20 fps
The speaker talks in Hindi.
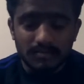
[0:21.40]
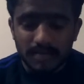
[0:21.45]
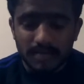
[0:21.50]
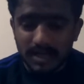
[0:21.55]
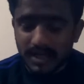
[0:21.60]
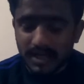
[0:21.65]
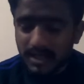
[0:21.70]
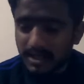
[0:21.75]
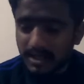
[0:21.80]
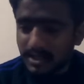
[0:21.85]

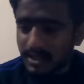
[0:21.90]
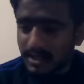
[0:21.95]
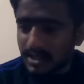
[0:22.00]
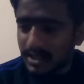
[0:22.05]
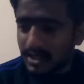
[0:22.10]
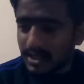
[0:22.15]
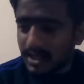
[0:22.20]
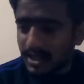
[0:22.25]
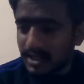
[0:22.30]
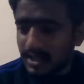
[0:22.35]
मैंने अक्सर
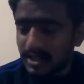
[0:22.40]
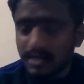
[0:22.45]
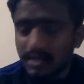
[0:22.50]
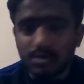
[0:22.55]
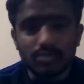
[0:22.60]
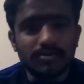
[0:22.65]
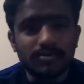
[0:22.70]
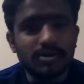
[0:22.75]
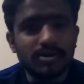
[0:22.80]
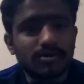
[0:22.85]
देखा है कि
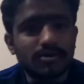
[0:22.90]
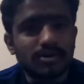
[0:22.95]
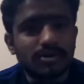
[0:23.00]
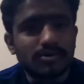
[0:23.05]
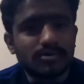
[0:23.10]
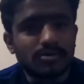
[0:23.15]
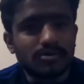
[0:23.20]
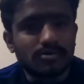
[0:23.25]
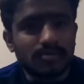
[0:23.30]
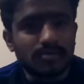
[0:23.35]
जो भी कोई
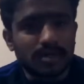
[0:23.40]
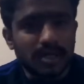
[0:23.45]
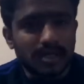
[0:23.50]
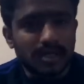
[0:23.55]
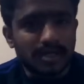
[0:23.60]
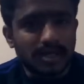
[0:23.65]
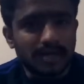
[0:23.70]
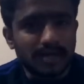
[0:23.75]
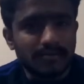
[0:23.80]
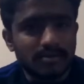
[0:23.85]
यूट्यूबर
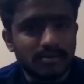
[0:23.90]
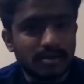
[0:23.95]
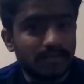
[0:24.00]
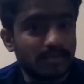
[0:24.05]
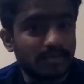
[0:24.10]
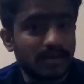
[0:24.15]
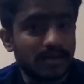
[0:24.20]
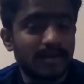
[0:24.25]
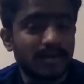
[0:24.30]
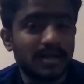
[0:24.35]
आता है वो
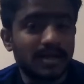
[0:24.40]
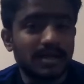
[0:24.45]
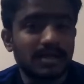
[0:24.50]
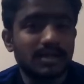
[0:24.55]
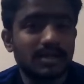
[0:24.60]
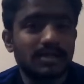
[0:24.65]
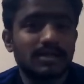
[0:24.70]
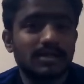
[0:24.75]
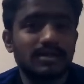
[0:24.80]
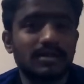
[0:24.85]
सबसे पहले